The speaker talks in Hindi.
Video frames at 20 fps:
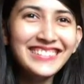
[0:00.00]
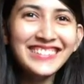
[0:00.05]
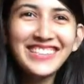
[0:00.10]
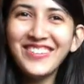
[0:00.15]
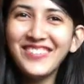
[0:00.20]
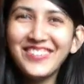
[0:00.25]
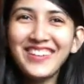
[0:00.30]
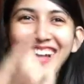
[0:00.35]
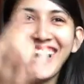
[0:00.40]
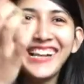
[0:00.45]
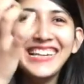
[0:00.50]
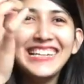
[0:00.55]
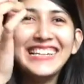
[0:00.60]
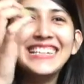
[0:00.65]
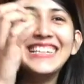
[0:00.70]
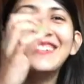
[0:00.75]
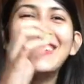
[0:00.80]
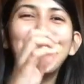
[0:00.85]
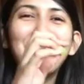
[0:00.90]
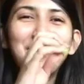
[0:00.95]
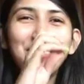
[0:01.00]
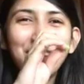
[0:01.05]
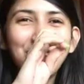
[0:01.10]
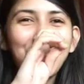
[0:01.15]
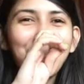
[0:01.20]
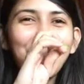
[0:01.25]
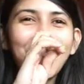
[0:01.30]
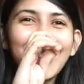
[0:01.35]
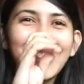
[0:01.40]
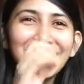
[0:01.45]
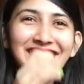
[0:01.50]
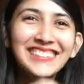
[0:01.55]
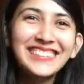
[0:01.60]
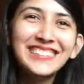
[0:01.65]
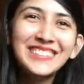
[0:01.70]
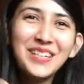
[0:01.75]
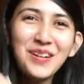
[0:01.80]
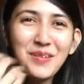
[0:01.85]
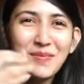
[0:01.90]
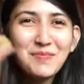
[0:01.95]
ये मैं डालने ही नहीं वाली वीडियो में
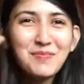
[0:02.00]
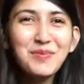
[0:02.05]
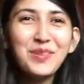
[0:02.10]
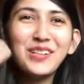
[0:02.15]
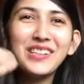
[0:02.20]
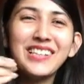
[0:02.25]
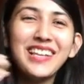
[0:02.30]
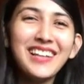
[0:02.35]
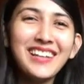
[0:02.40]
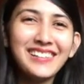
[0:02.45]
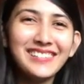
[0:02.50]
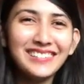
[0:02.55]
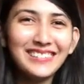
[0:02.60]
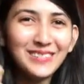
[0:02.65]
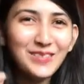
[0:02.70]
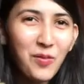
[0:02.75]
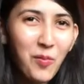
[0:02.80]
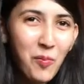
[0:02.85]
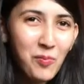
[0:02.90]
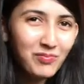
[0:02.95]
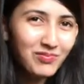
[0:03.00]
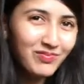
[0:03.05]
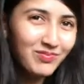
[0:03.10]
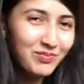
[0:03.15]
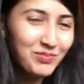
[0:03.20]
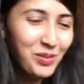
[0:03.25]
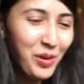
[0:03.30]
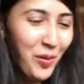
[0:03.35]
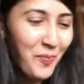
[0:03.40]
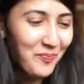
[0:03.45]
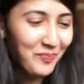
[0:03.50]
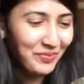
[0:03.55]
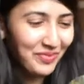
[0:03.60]
बोलता रहे तो